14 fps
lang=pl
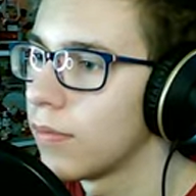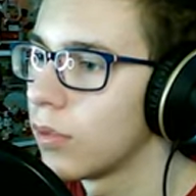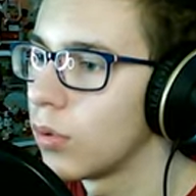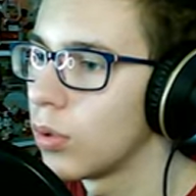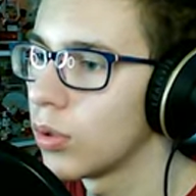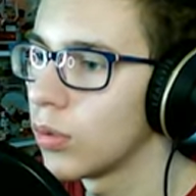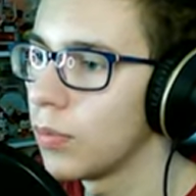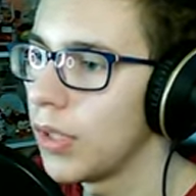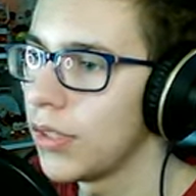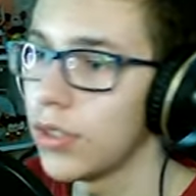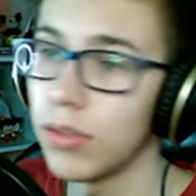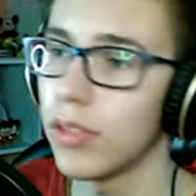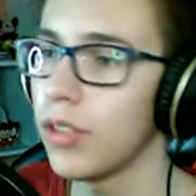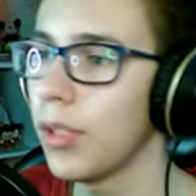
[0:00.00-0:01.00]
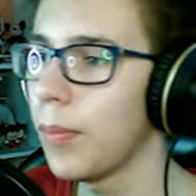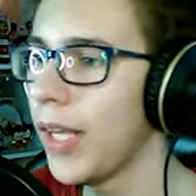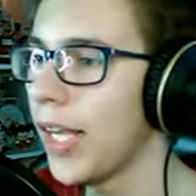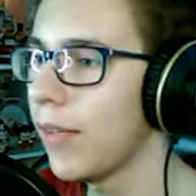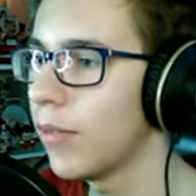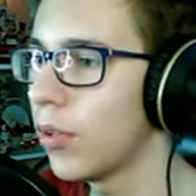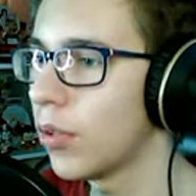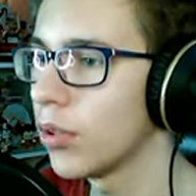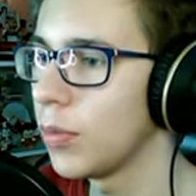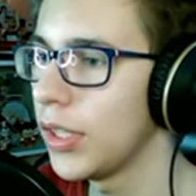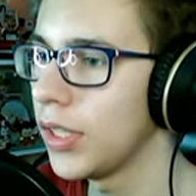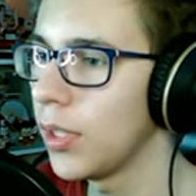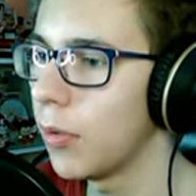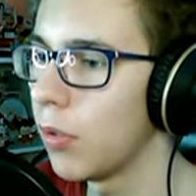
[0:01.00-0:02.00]
Rozumiecie o co? No, na pewno
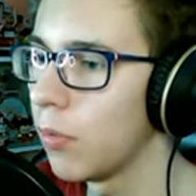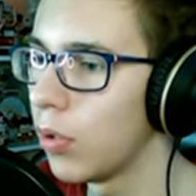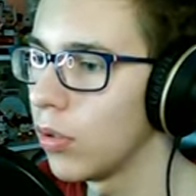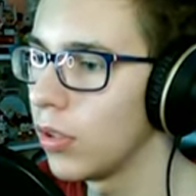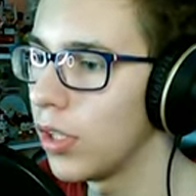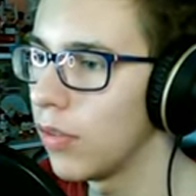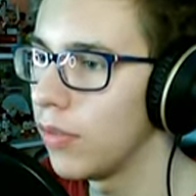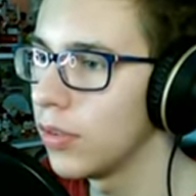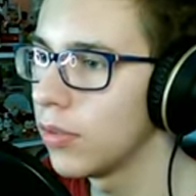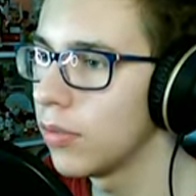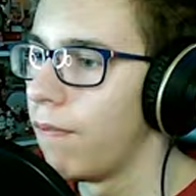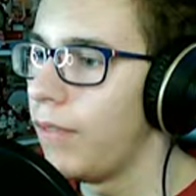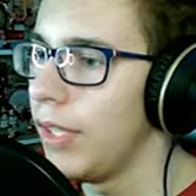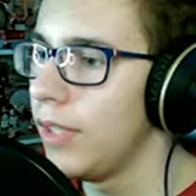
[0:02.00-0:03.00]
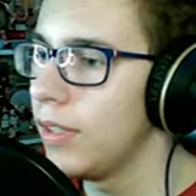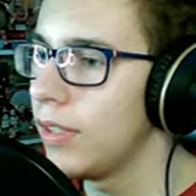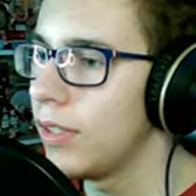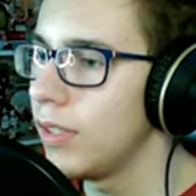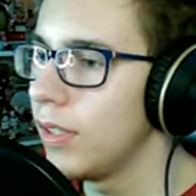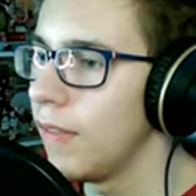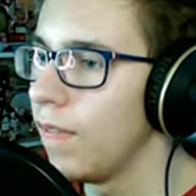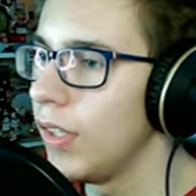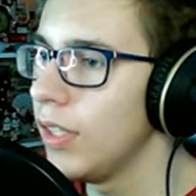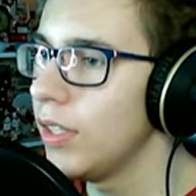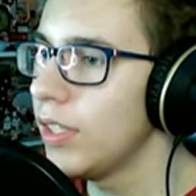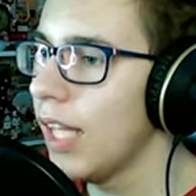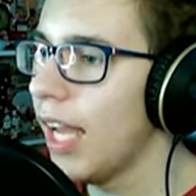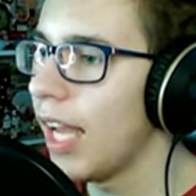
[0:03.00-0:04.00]
rozumiecie, mam mądrych widzów. Więc,
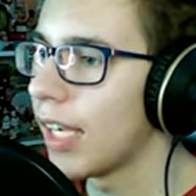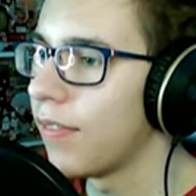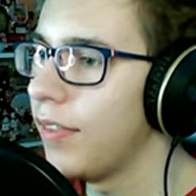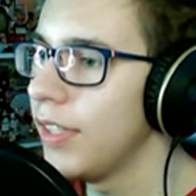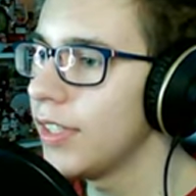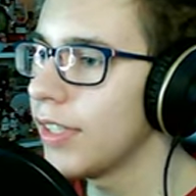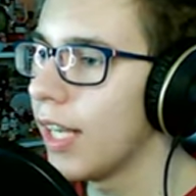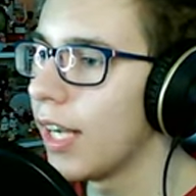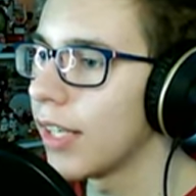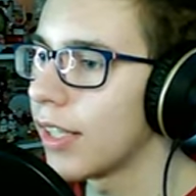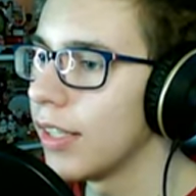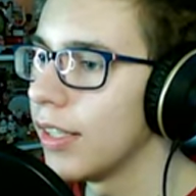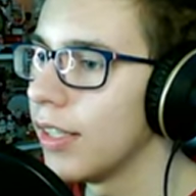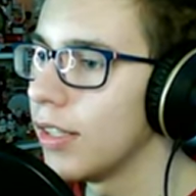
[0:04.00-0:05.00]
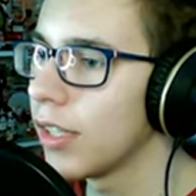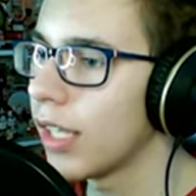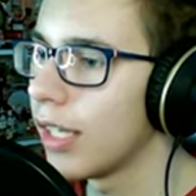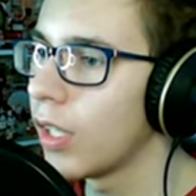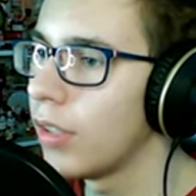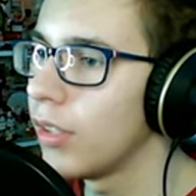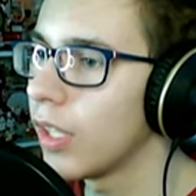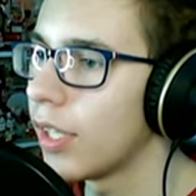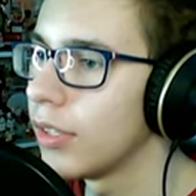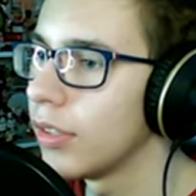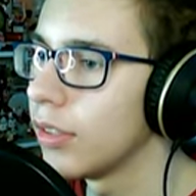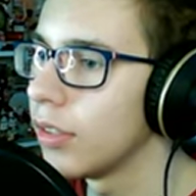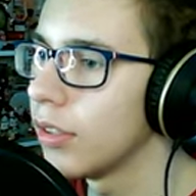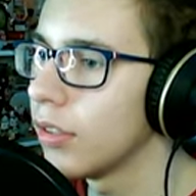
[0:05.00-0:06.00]
więc tak, więc tak. Y, czekajcie,
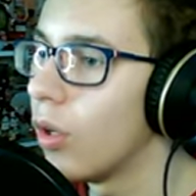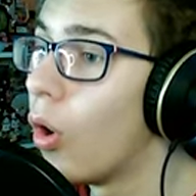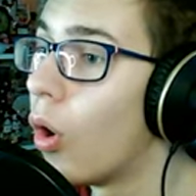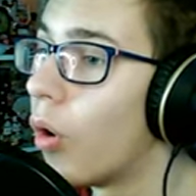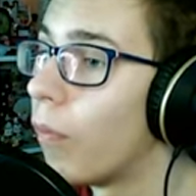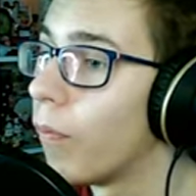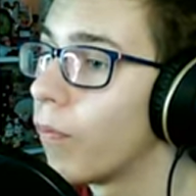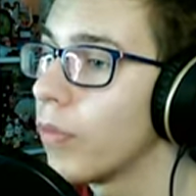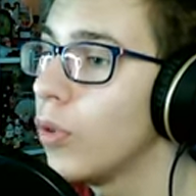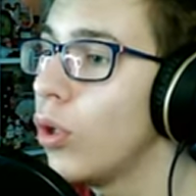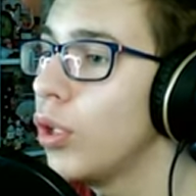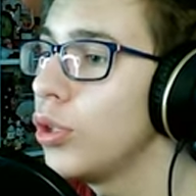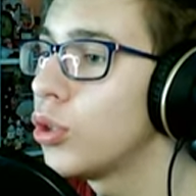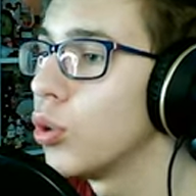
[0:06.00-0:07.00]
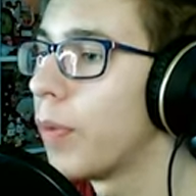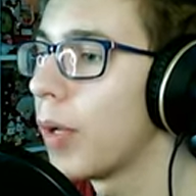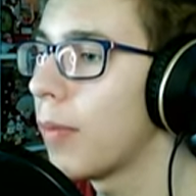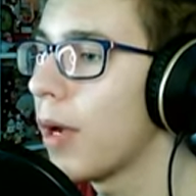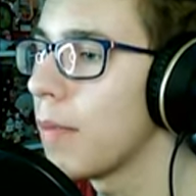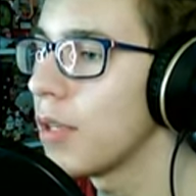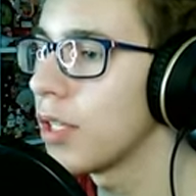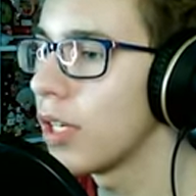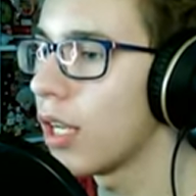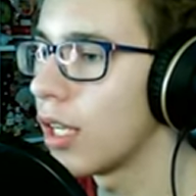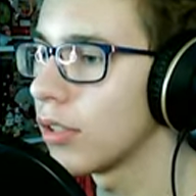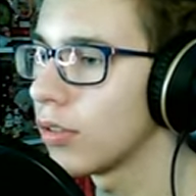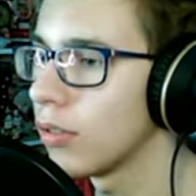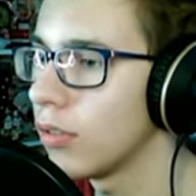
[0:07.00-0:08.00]
czekajcie, czy... O! No i super, mamy żelazo.